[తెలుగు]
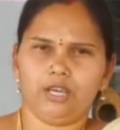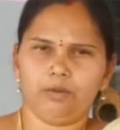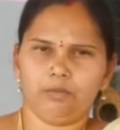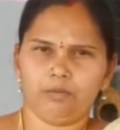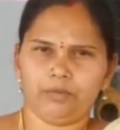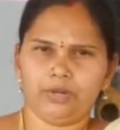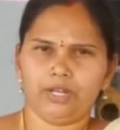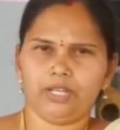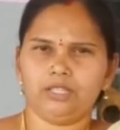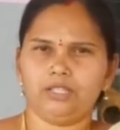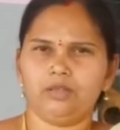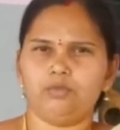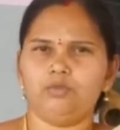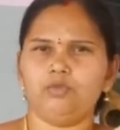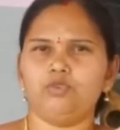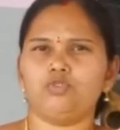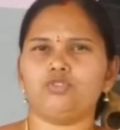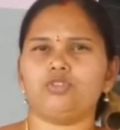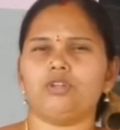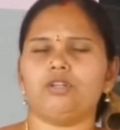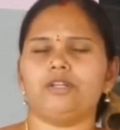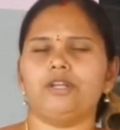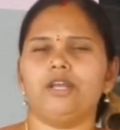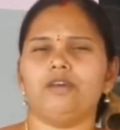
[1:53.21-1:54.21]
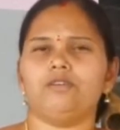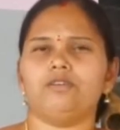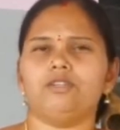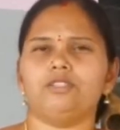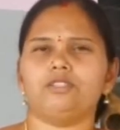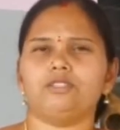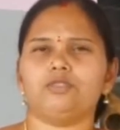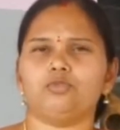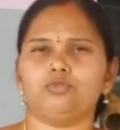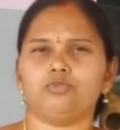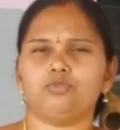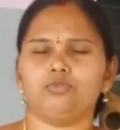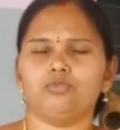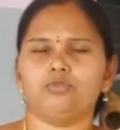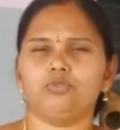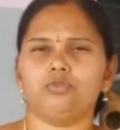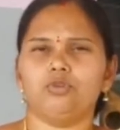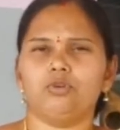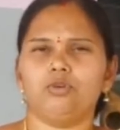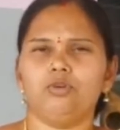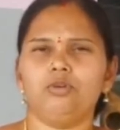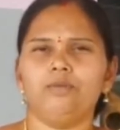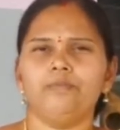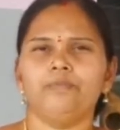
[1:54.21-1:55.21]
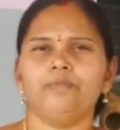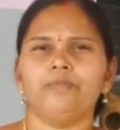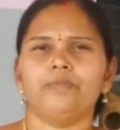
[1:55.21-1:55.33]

ఎప్పుడైతే మ్యూచువల్ డైవర్స్కి వస్తుందో